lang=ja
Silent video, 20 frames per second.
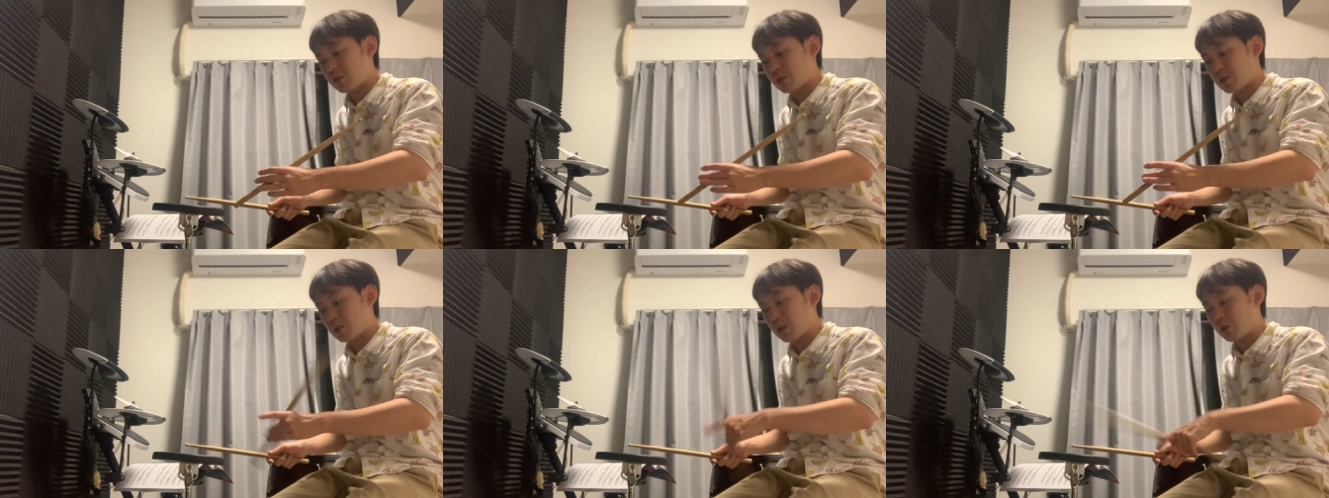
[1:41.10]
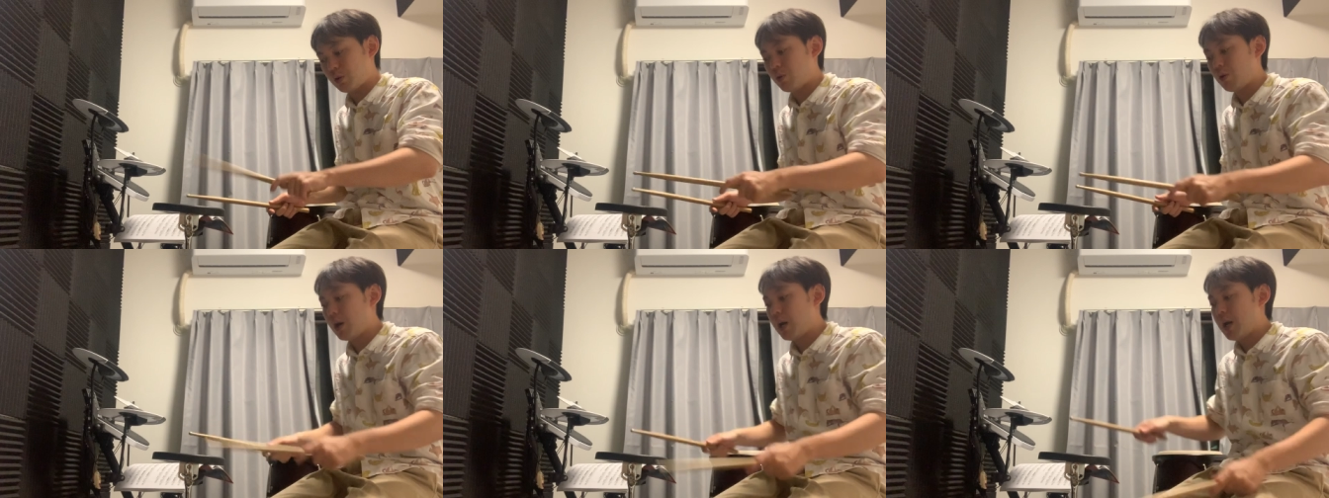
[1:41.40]
ですけ
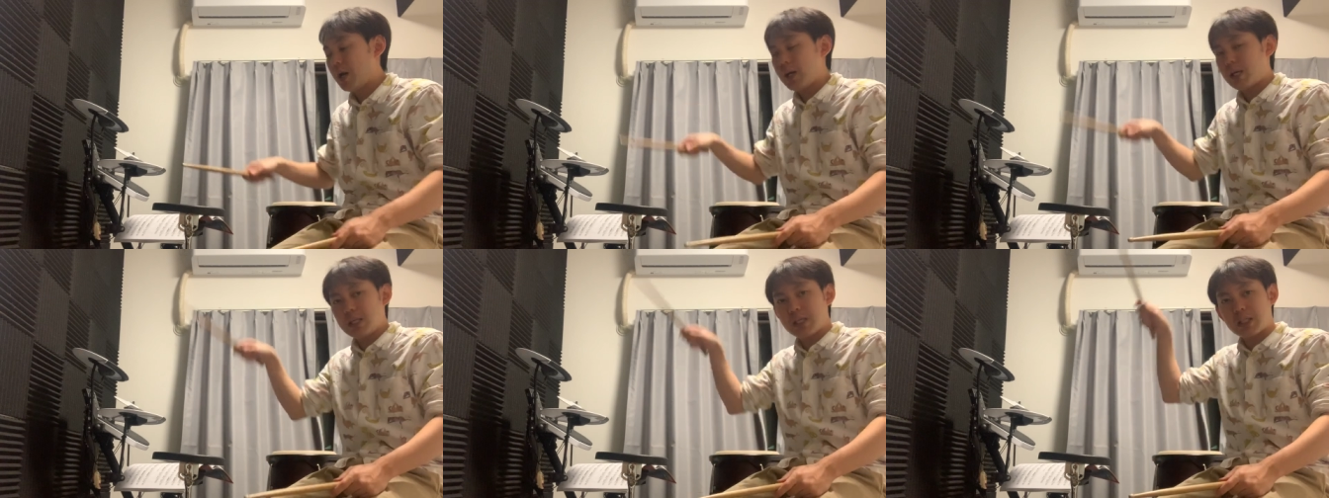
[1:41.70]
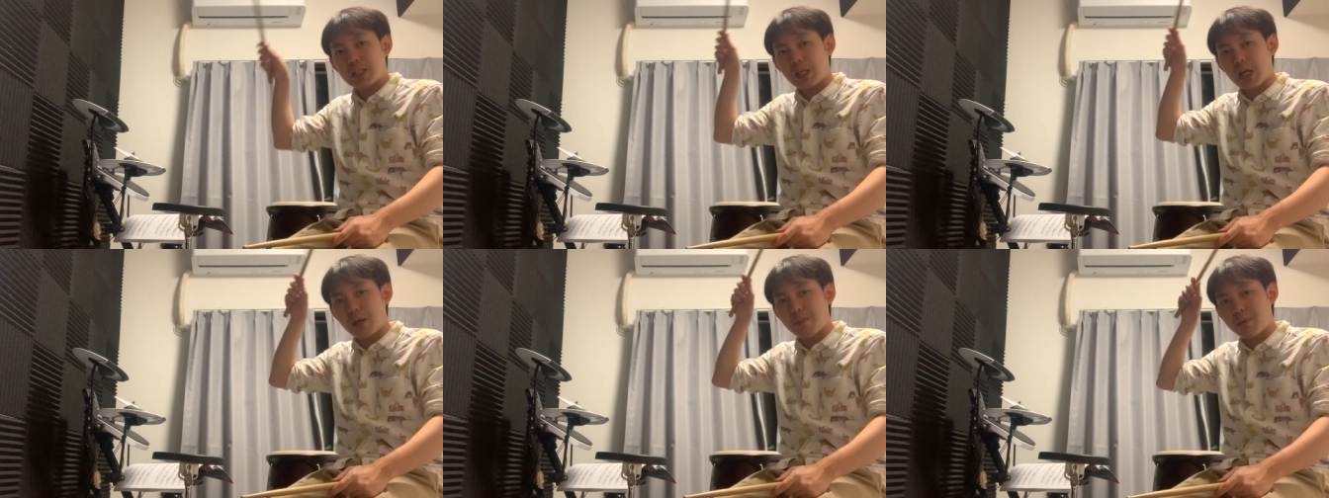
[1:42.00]
ど、
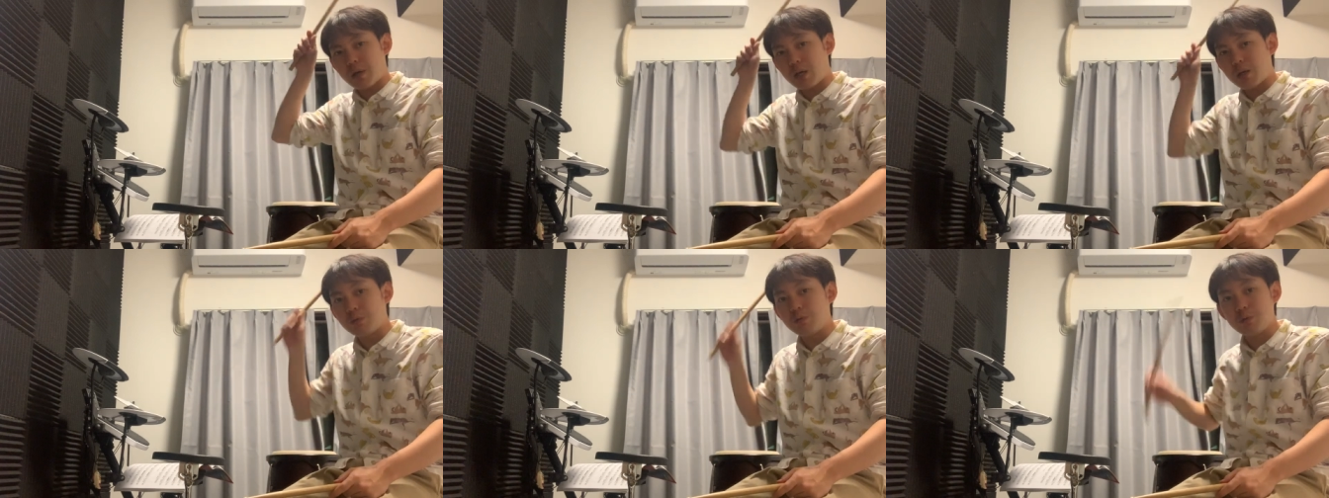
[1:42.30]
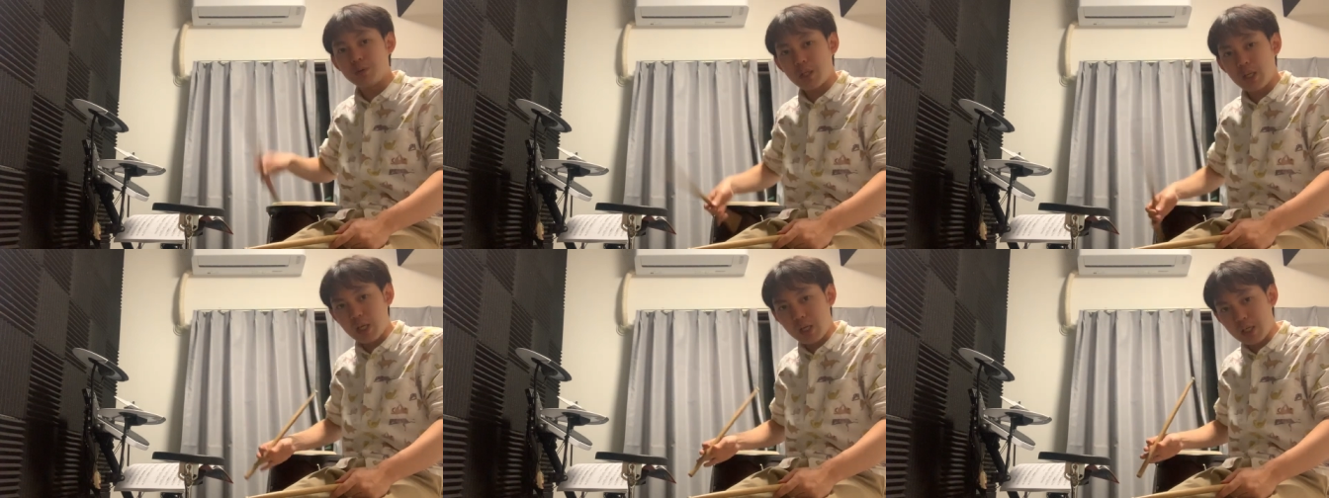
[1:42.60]
1回目が
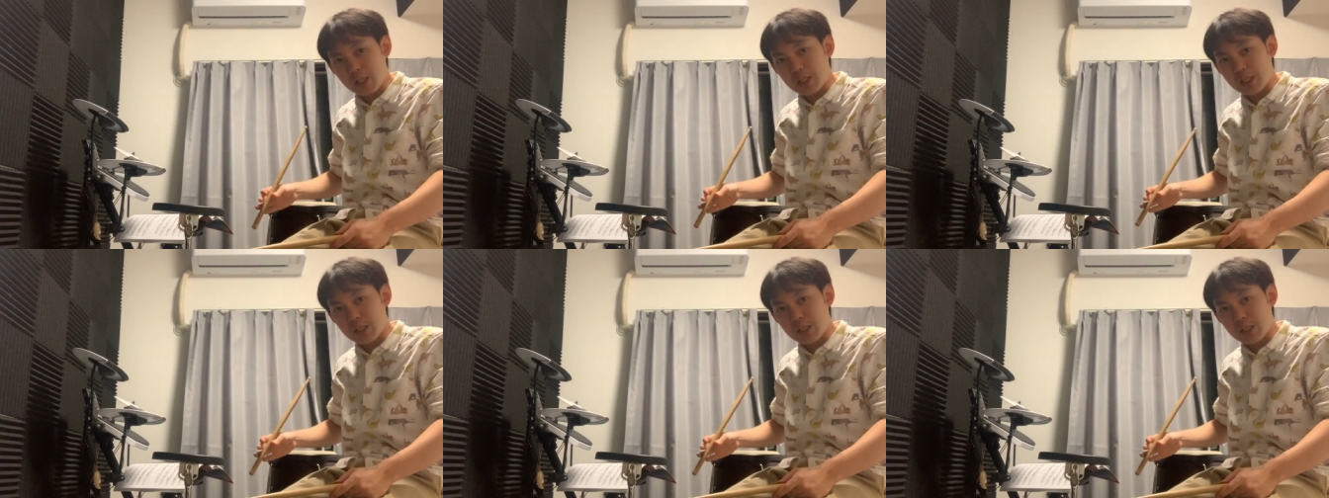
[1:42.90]
腕、